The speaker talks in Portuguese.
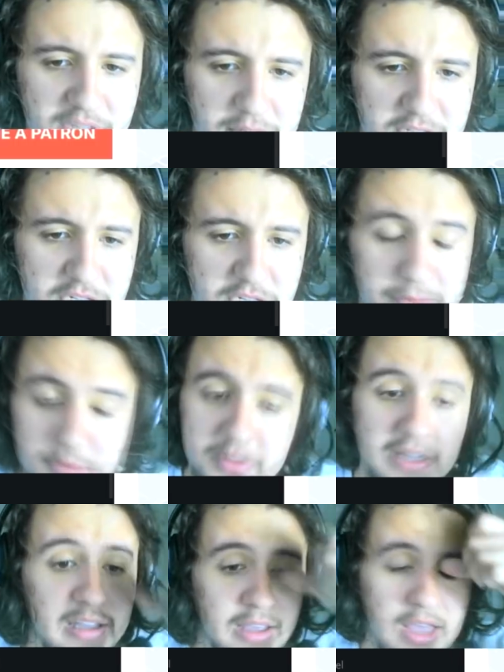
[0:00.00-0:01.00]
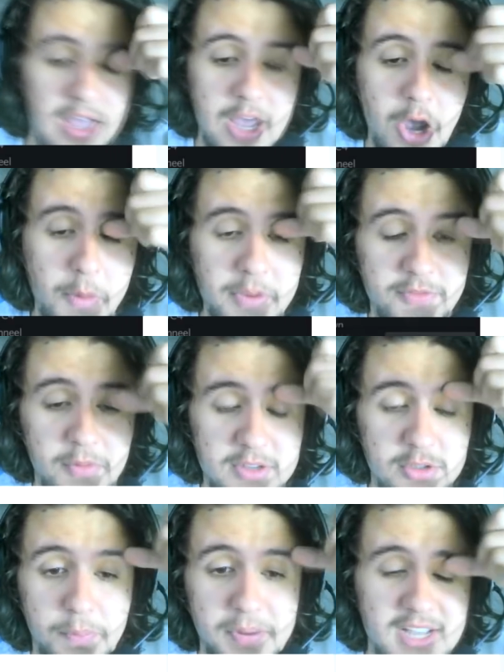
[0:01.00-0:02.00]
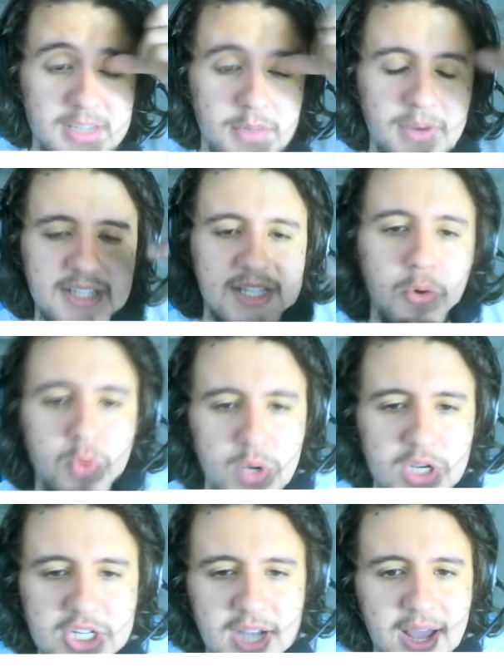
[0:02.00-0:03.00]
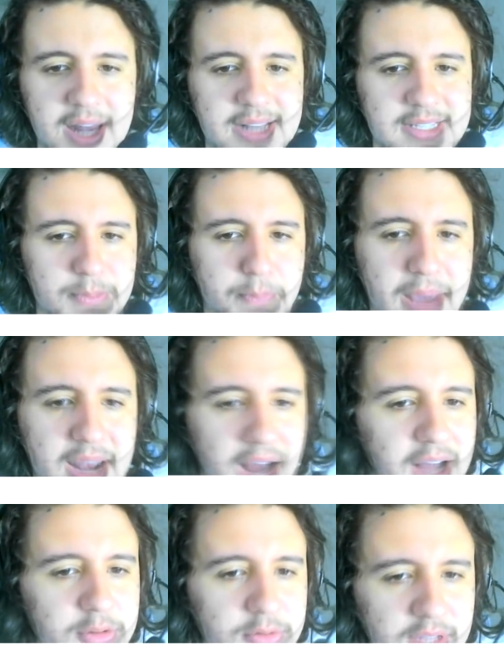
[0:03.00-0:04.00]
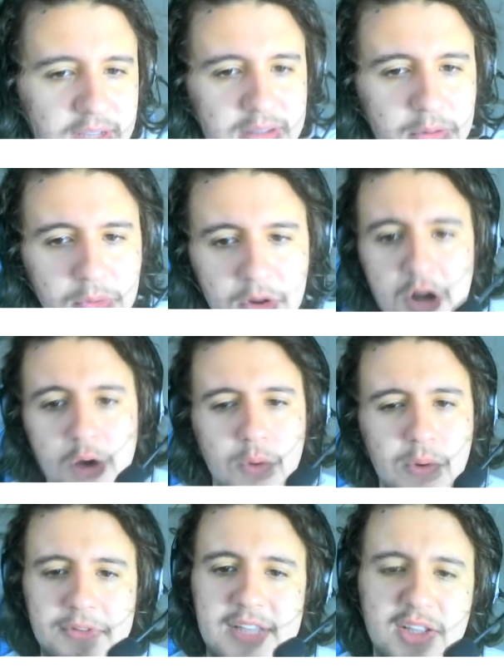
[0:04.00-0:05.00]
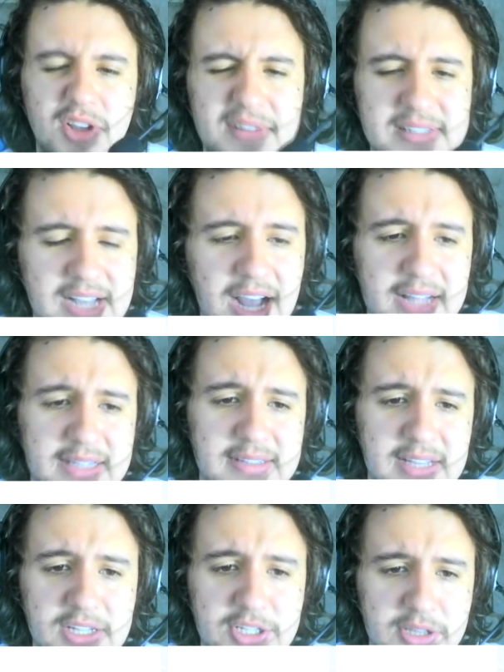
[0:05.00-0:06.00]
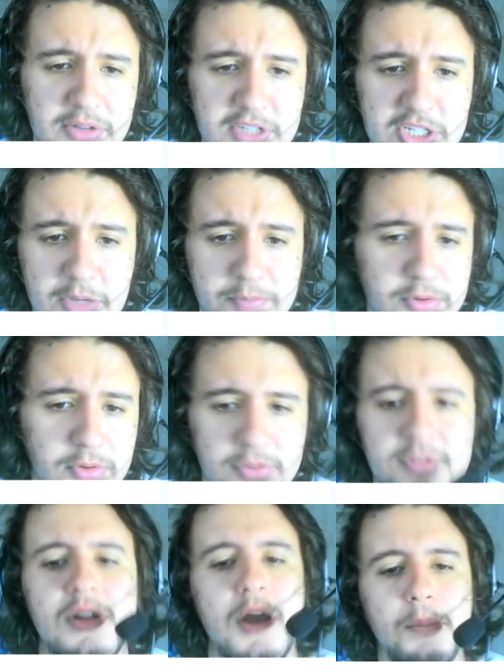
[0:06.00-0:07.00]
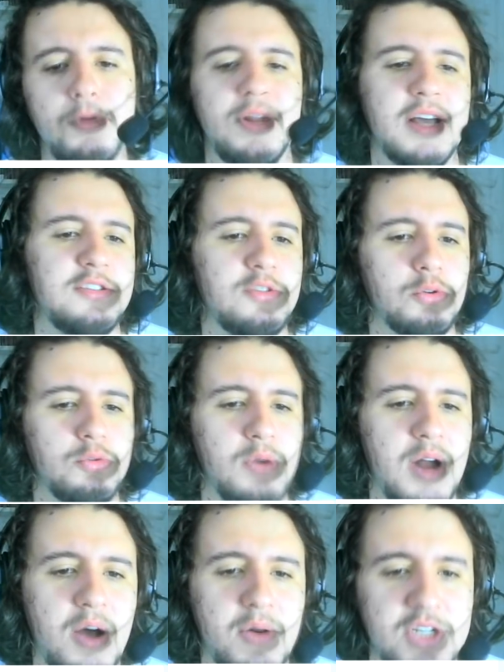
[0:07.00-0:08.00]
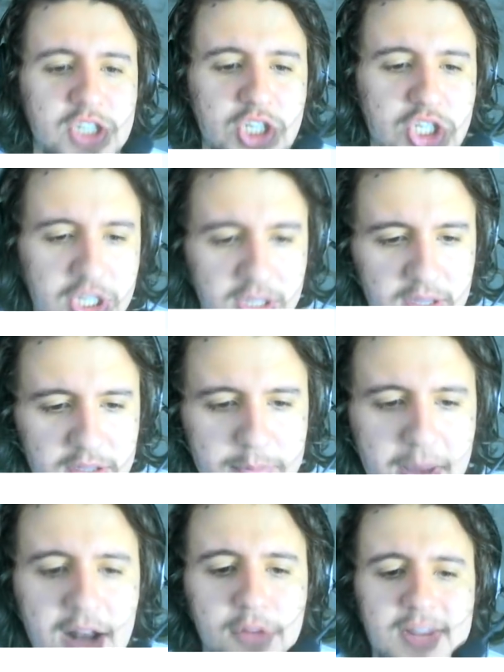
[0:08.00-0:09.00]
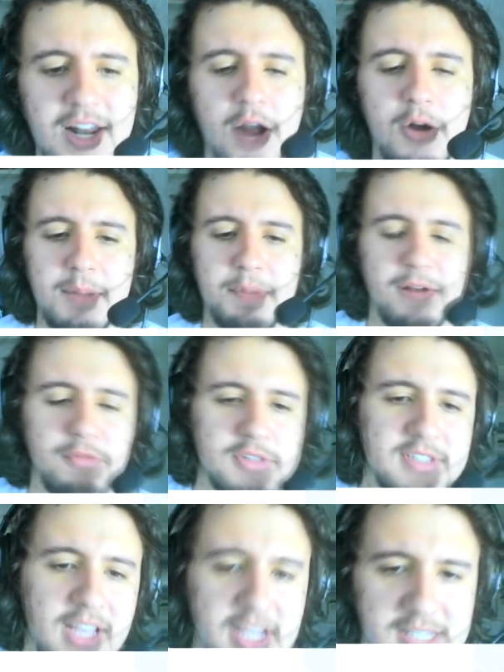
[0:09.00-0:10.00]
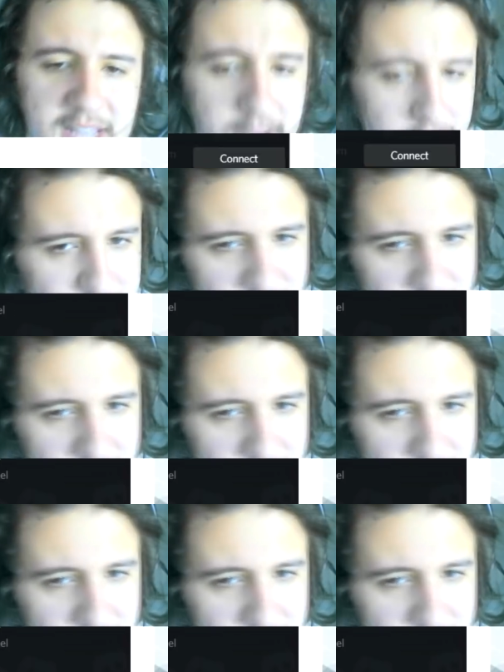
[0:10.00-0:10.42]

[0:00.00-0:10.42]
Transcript: de Deus Egípcio, que realmente foi uma surpresa, mas algo que já era esperado, né? Então, quando saem novas cartas aí de Deus Egípcios, pro deck estrutural a gente espera eu trago aqui para vocês, né?